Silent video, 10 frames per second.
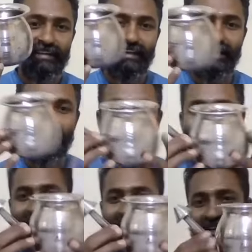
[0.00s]
ఇలా
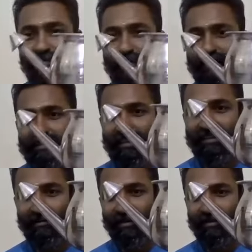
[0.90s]
ఏర్పాటు
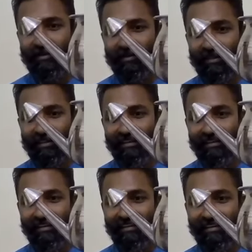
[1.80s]
చేసేబడి ఉంటుంది
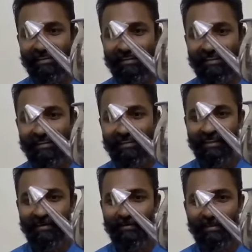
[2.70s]

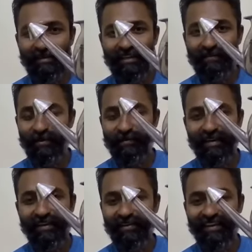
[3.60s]
కదా మిత్రమా ఇప్పుడు మీ
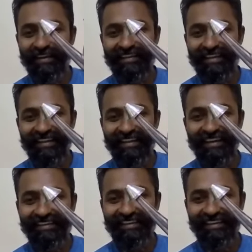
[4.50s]
ఇంట్లో లేదు కదా
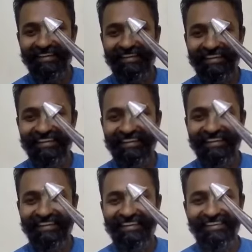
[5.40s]
ఇలాంటిది
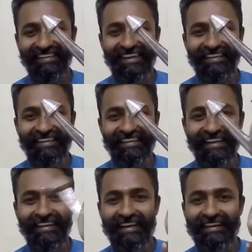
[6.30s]
రైట్
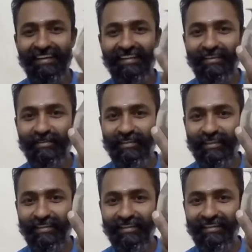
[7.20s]
ఇలాంటిది అయితే
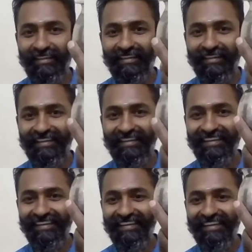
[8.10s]
ఉంది
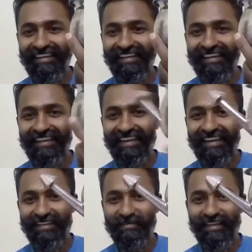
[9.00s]

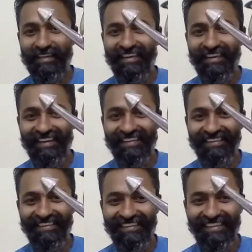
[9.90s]
ఇలాంటిది మాత్రం లేదు
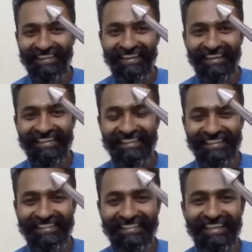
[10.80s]

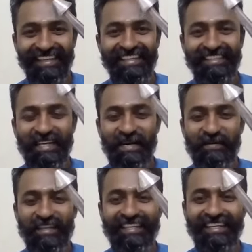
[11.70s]
ఎస్ సో
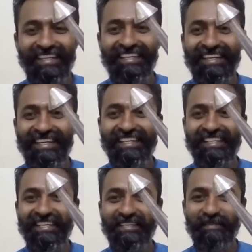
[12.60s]
కాబట్టి ఇది
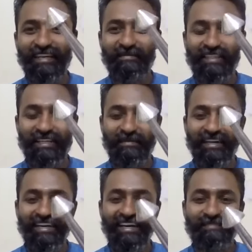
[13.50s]
ఏం లేదు మిత్రమా
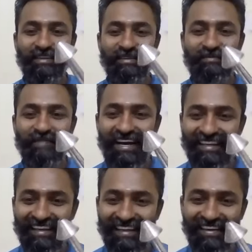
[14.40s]
మీకు
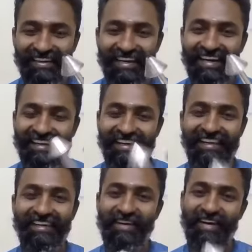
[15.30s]
మార్కెట్లో
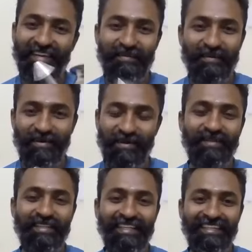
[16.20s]
ఆన్లైన్లో అవైలబుల్
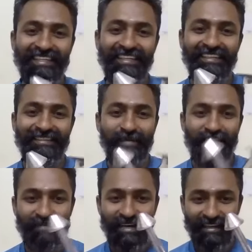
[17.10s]
ఉంటుంది
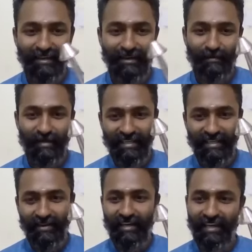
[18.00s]
మీరు మార్కెట్లో
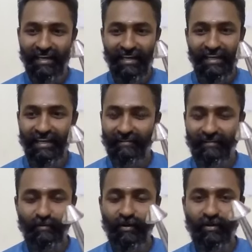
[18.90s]
అమెజాన్లో కానీ ఎక్కడైనా
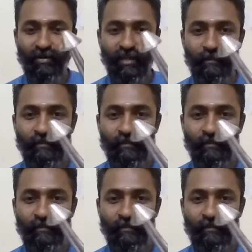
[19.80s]
అవైలబుల్ ఉంటుంది